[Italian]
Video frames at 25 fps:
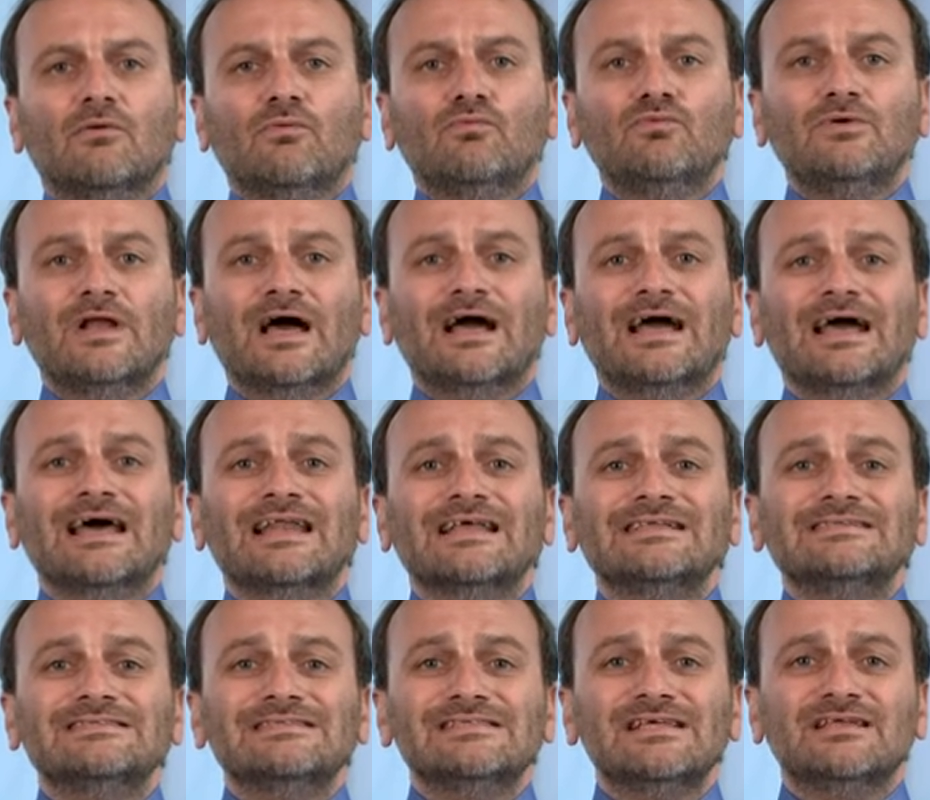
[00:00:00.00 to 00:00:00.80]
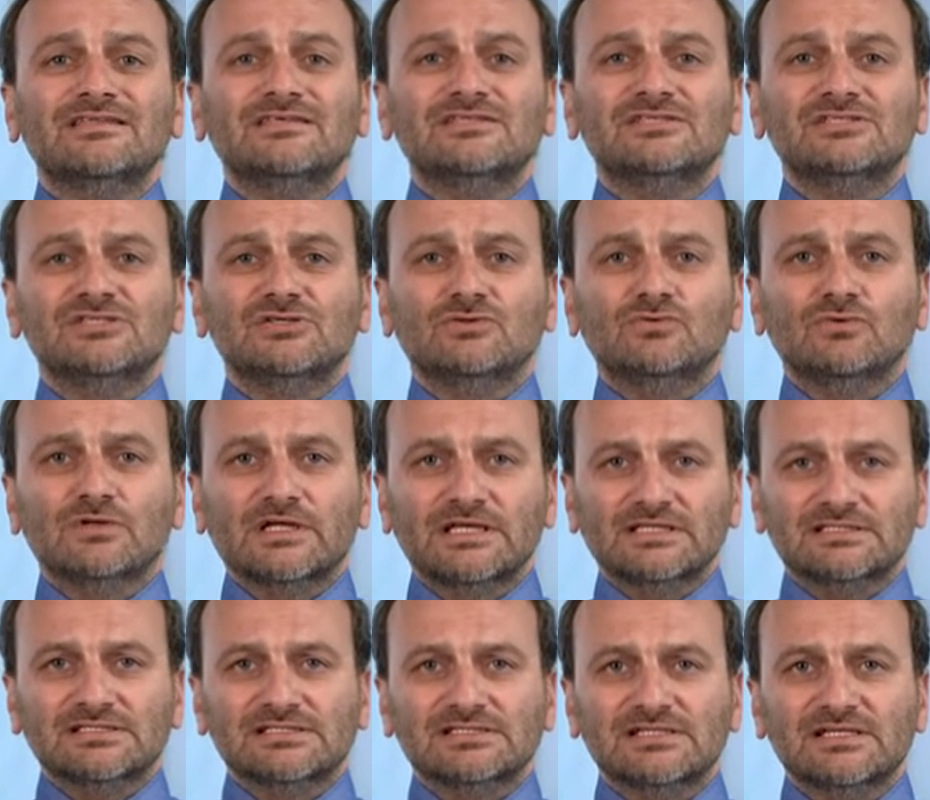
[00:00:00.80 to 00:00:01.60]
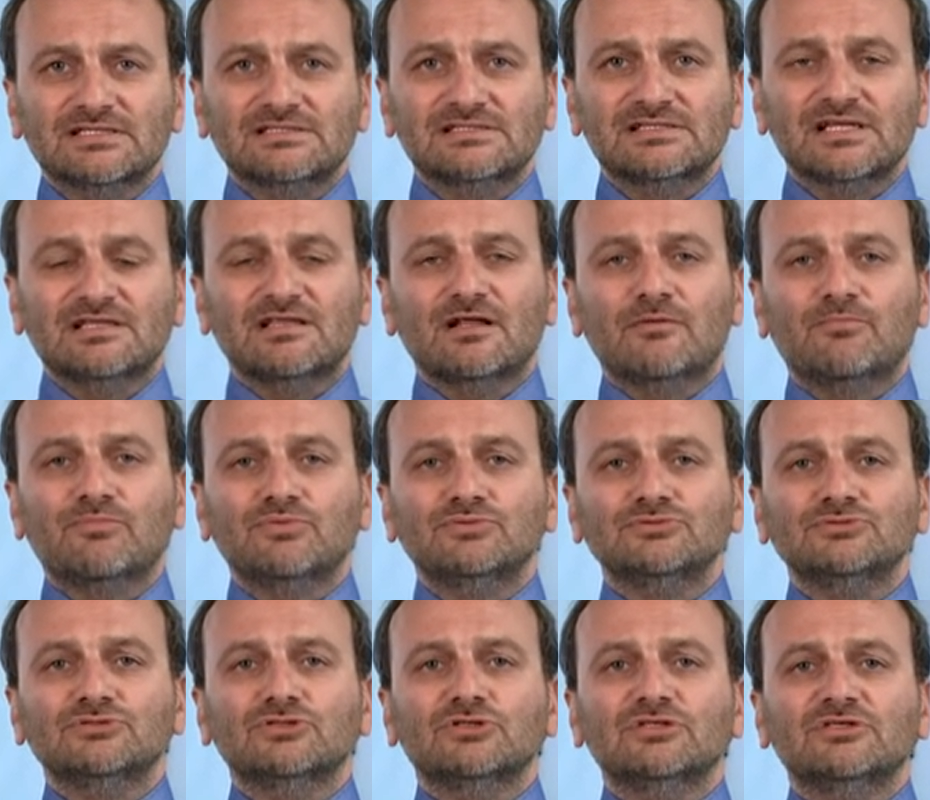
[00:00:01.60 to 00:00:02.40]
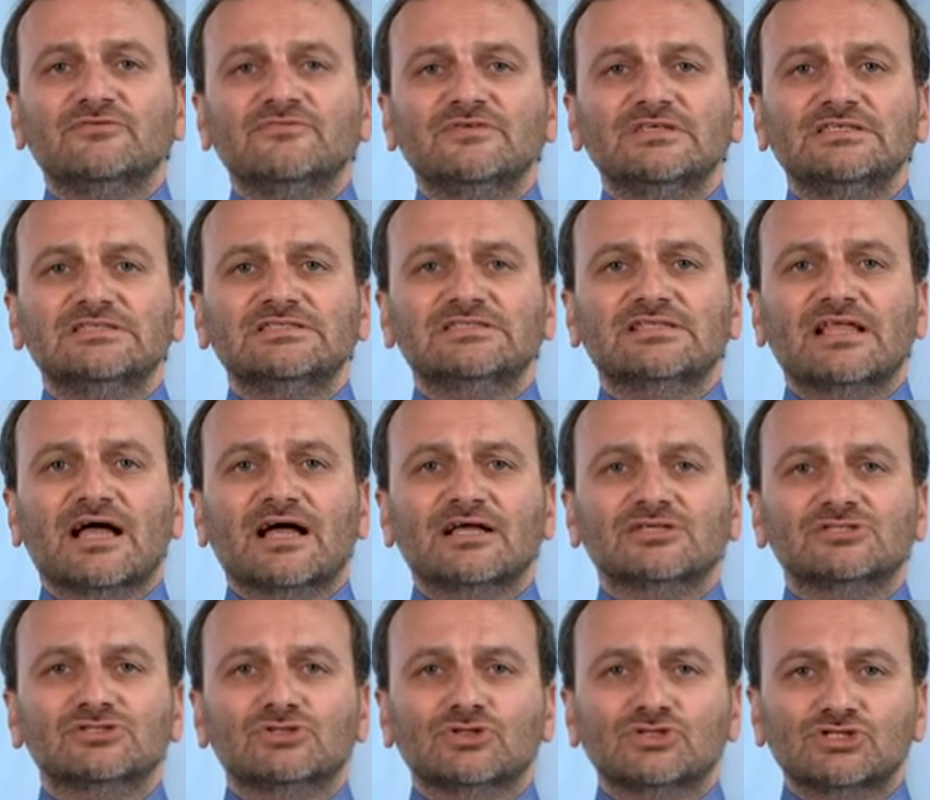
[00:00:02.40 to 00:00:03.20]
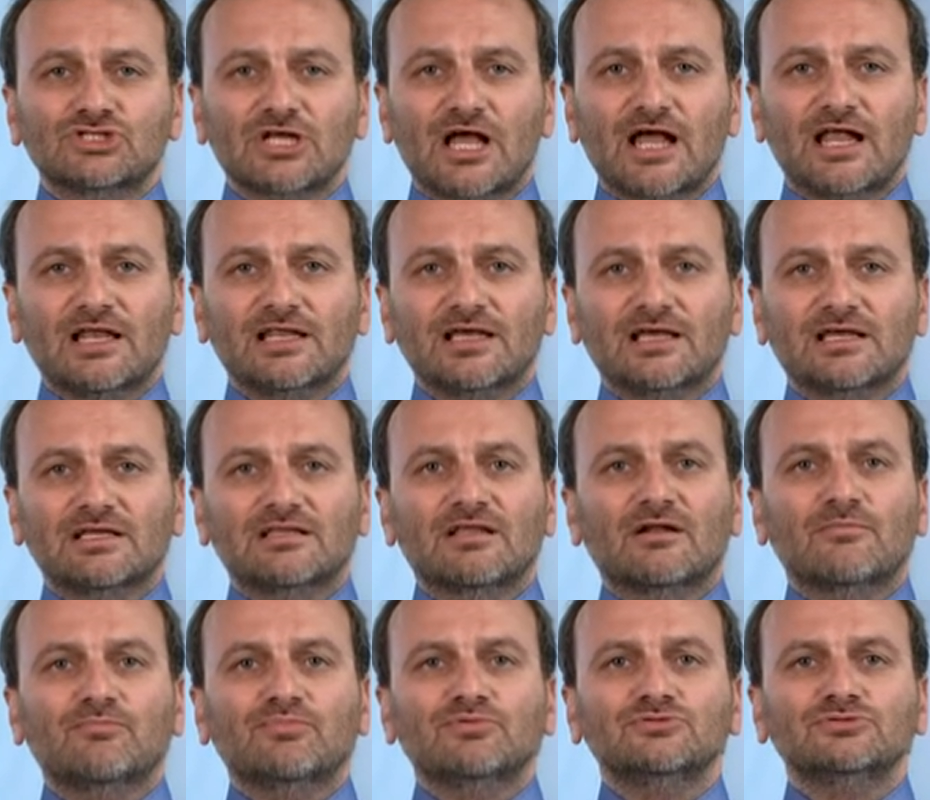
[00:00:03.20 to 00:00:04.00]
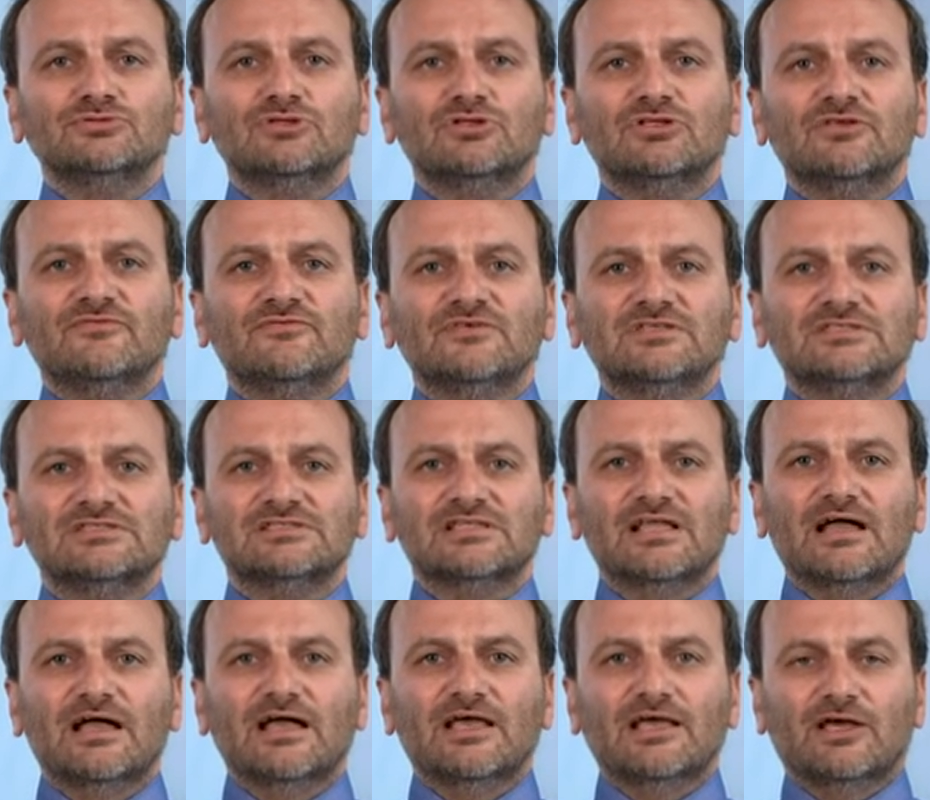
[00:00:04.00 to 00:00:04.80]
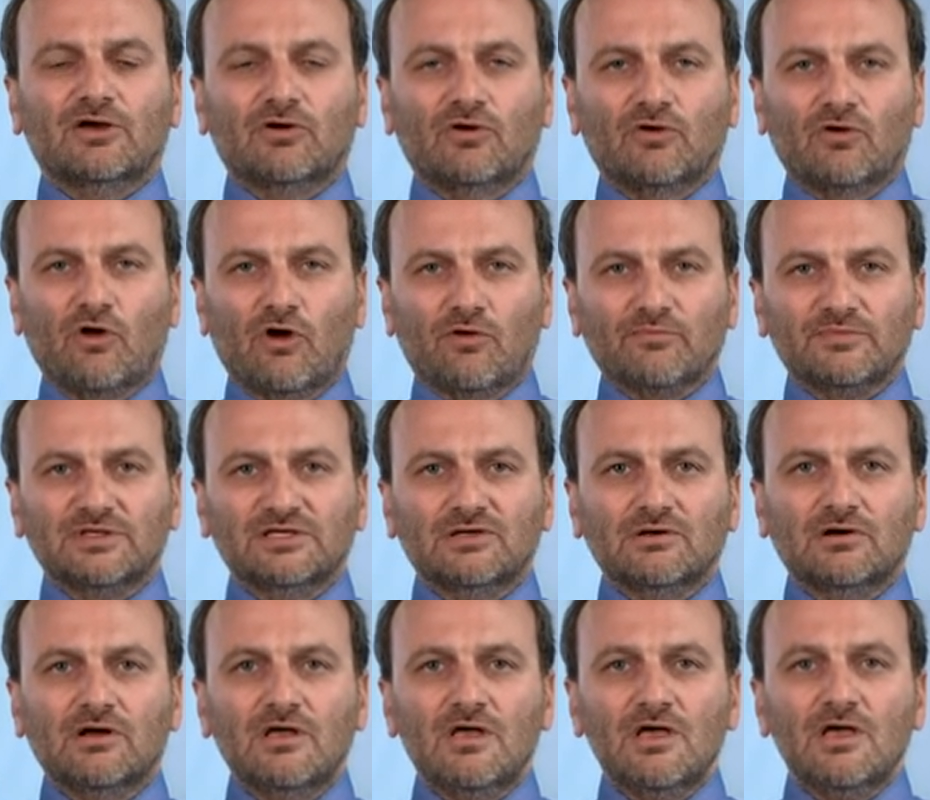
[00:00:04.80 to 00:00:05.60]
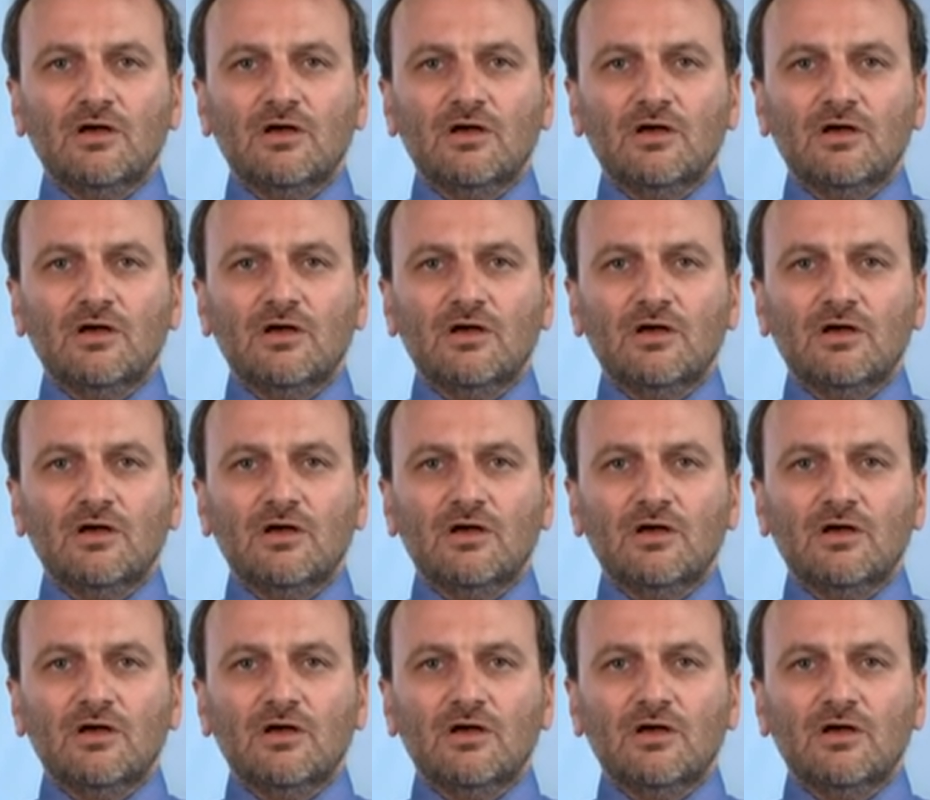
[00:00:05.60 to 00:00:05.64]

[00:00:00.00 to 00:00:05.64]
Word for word: una garanzia di di sicurezza sia dal punto di vista sociale che dal punto di vista economico.